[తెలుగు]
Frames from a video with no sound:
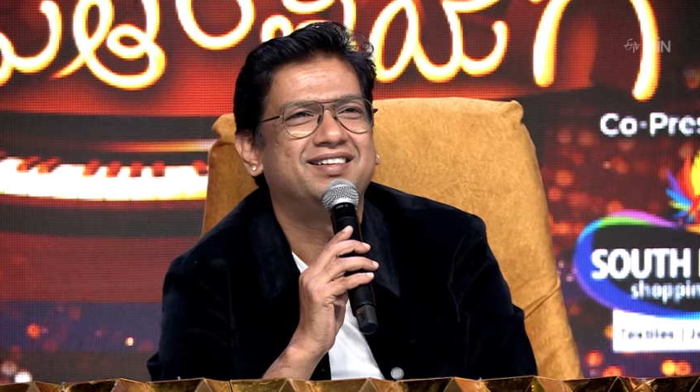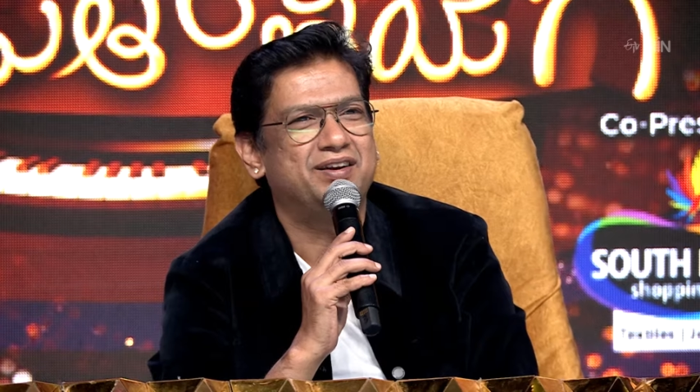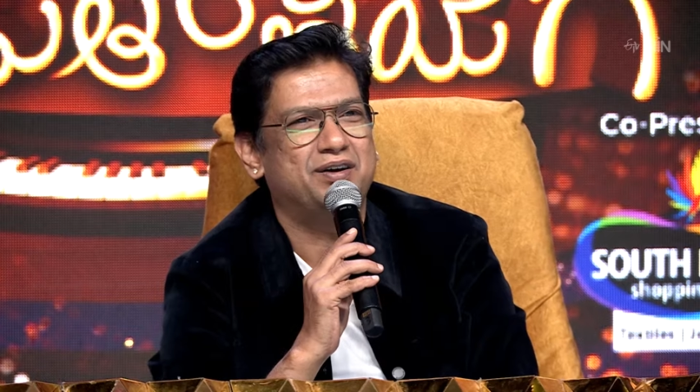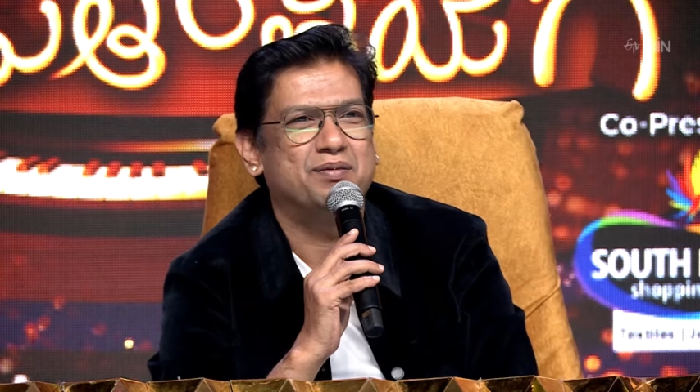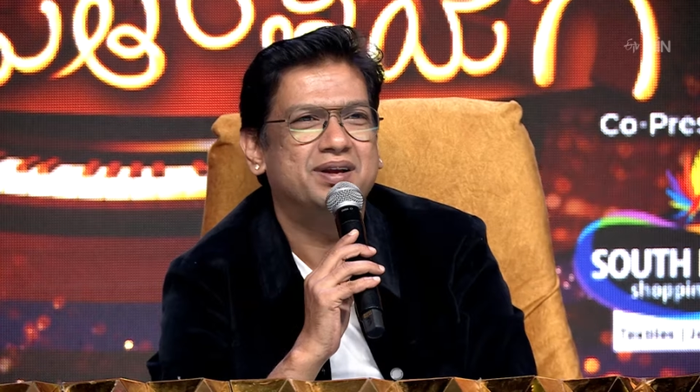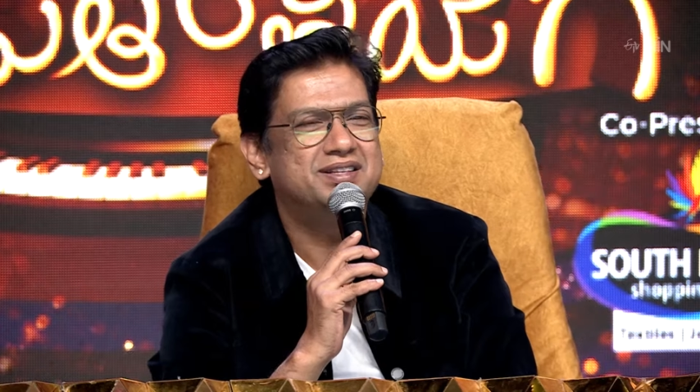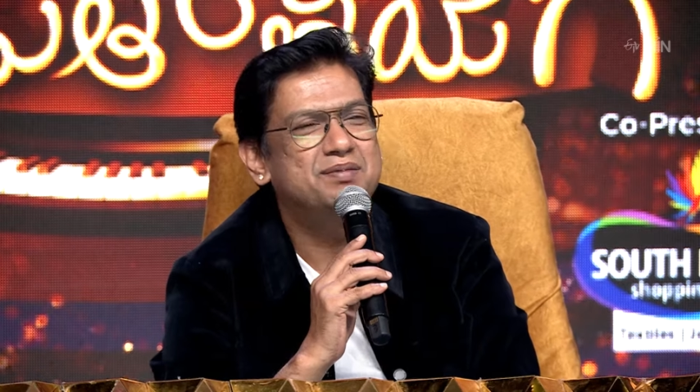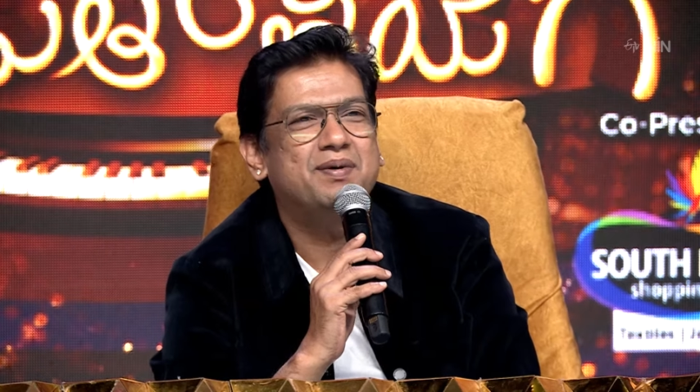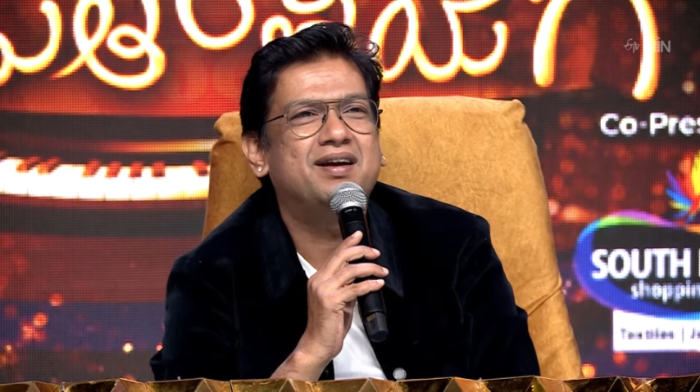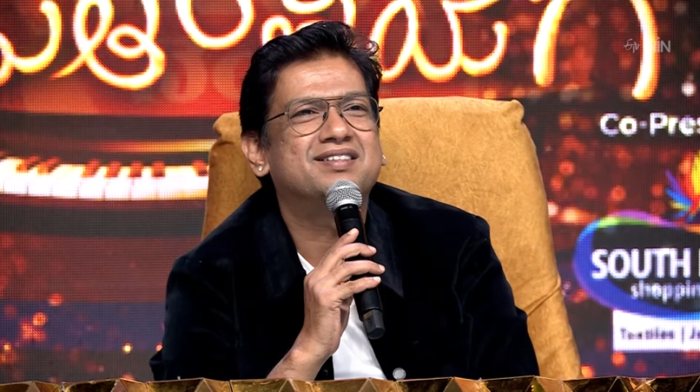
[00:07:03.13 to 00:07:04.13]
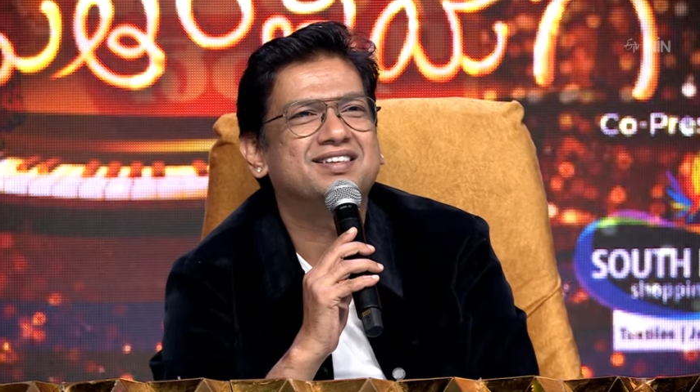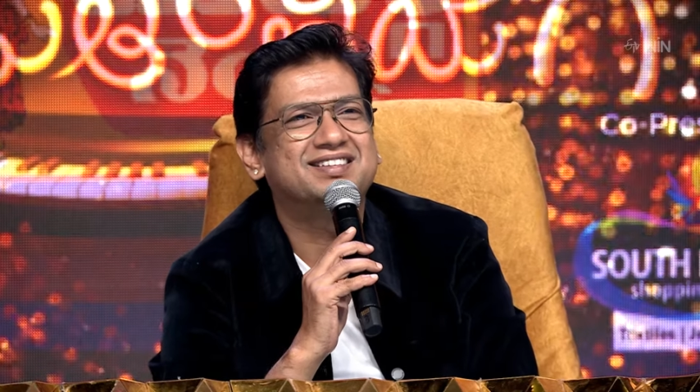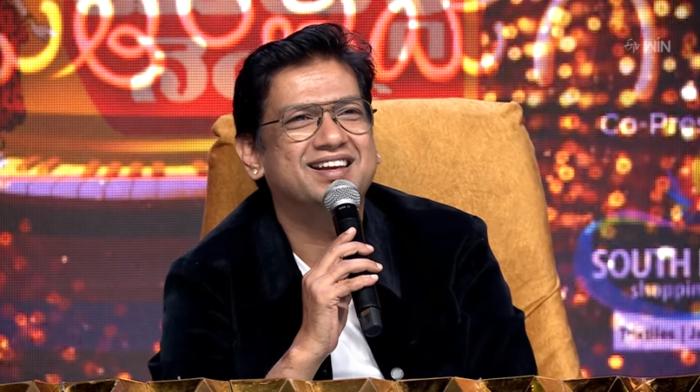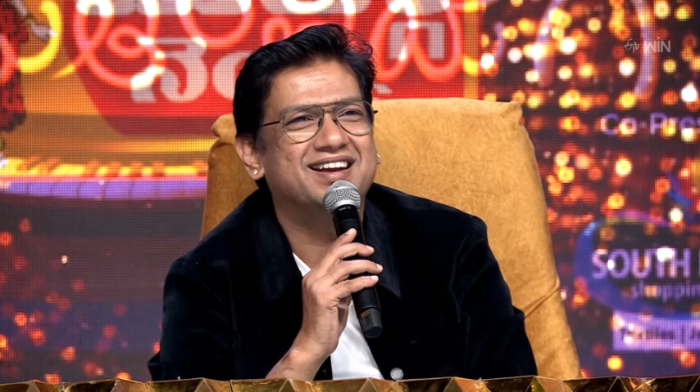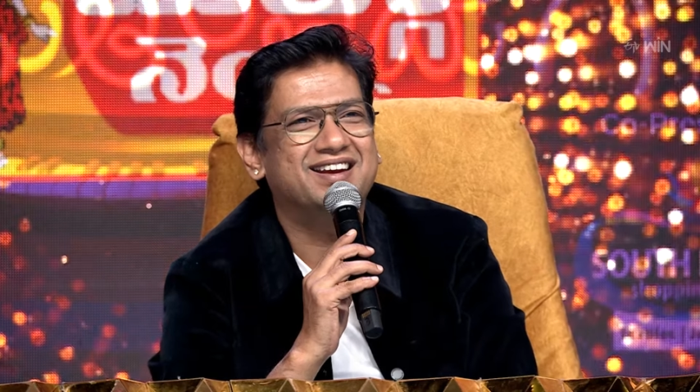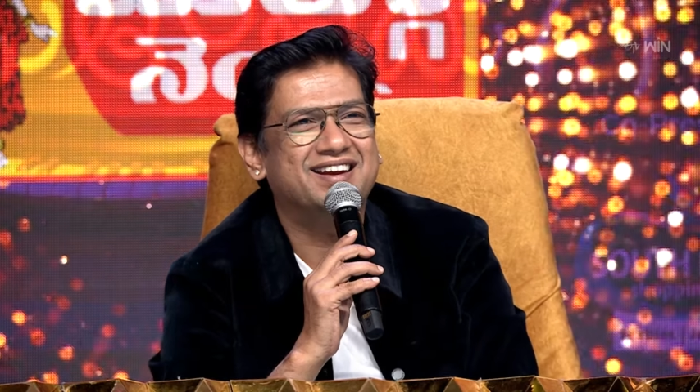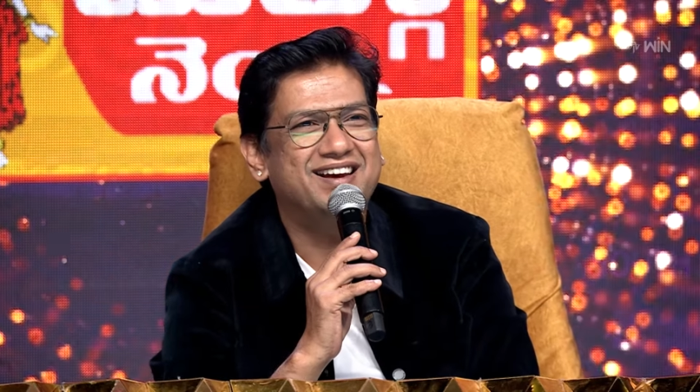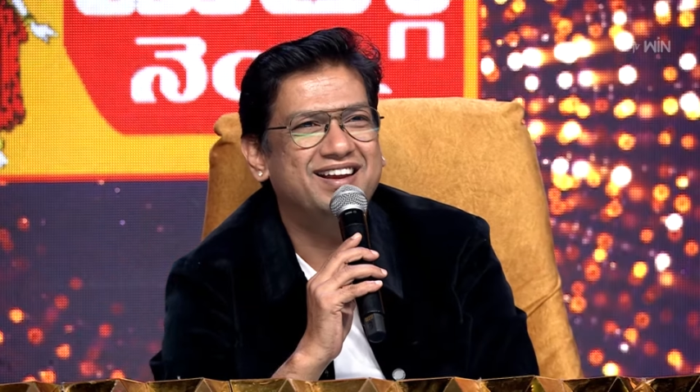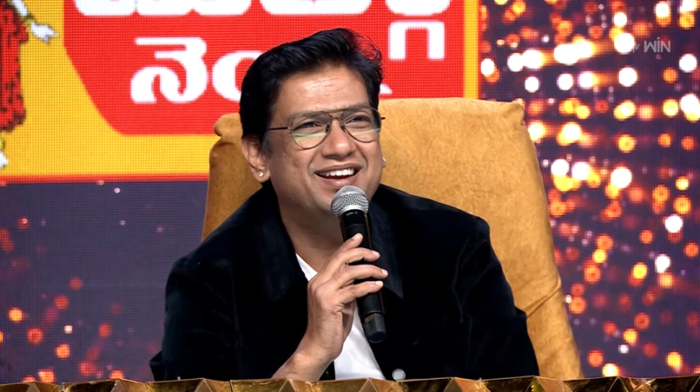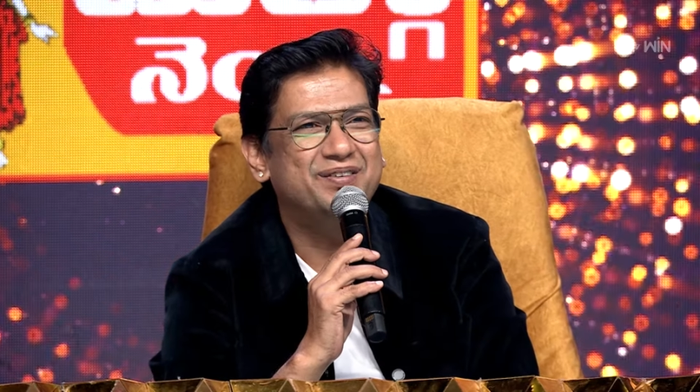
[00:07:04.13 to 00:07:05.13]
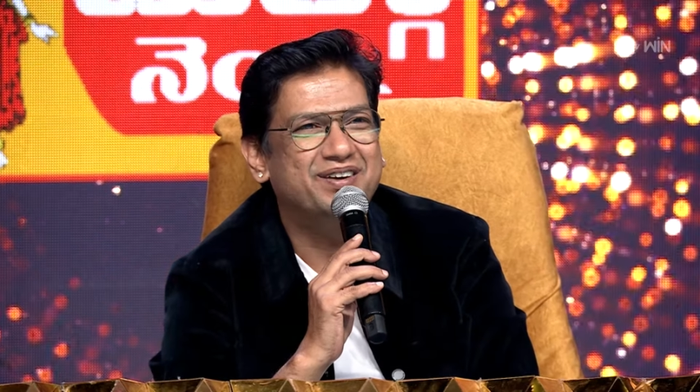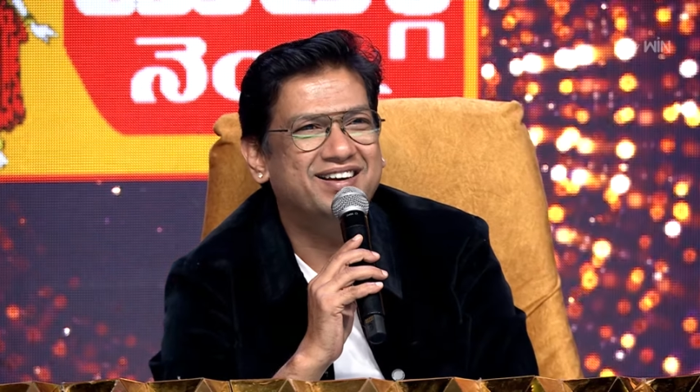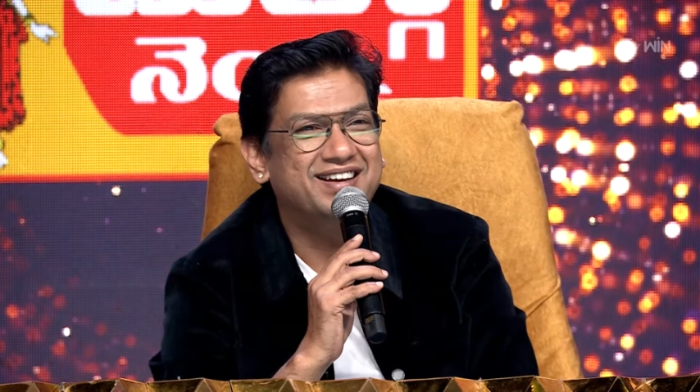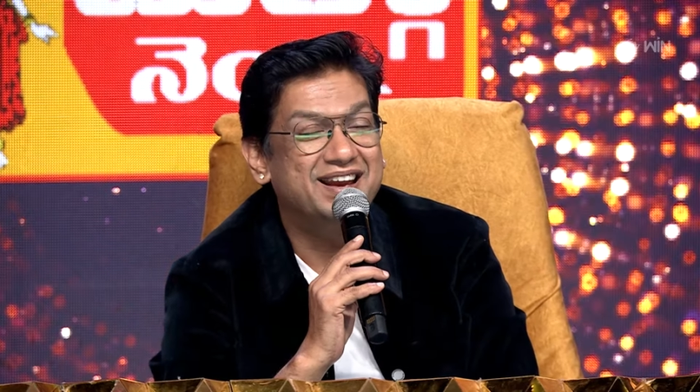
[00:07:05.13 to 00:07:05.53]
నేను ఒక మంచి పాట చేశానరా అనే ఒక